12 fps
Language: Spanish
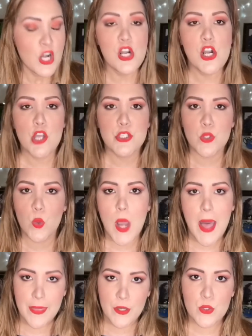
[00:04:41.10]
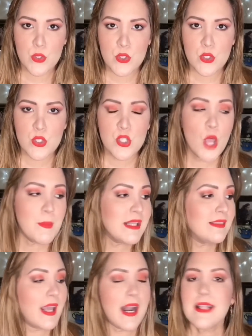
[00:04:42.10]
Los cuadros. No me
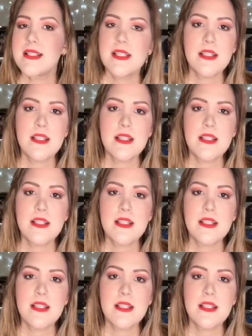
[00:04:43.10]
interesa